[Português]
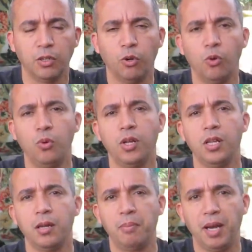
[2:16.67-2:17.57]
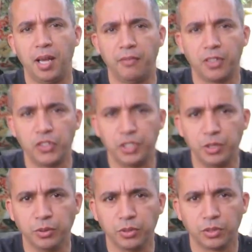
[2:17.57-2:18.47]
ou palavra de
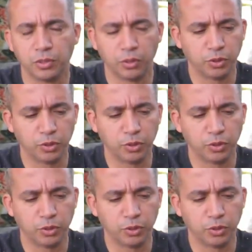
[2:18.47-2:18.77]
Deus.